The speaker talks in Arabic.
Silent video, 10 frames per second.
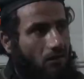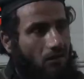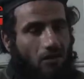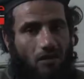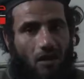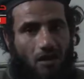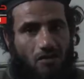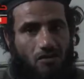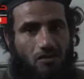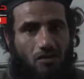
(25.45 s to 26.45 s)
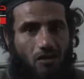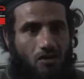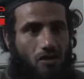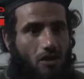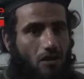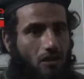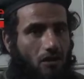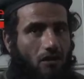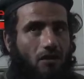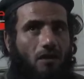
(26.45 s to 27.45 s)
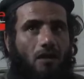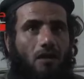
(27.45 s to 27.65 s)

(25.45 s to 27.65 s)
19 20 آه،